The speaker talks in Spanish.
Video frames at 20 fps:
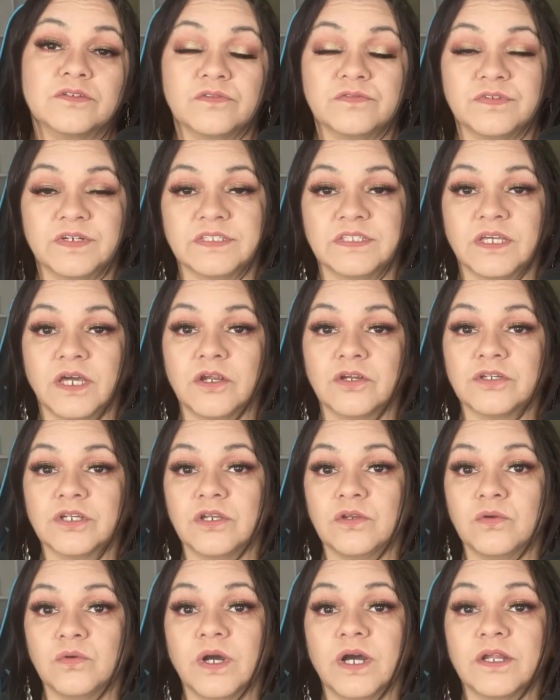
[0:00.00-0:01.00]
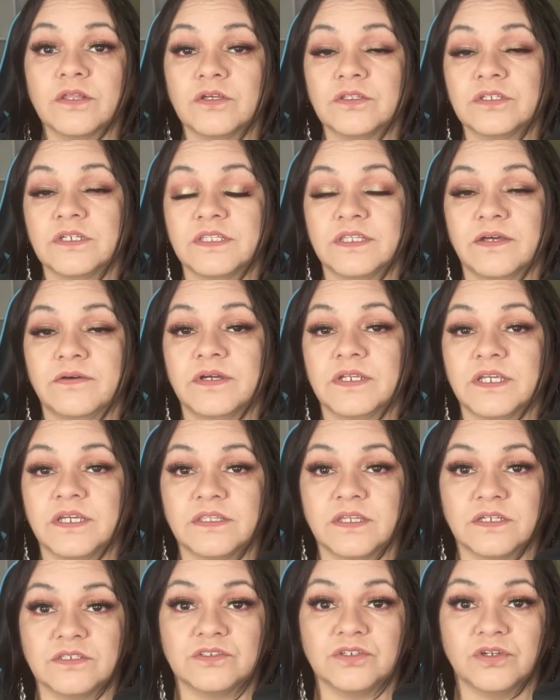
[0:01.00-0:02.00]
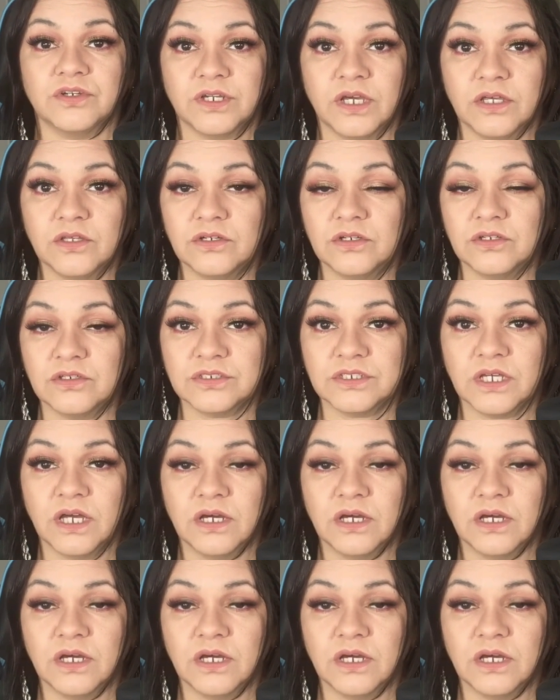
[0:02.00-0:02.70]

olfatearon el lugar donde estaban estacionados los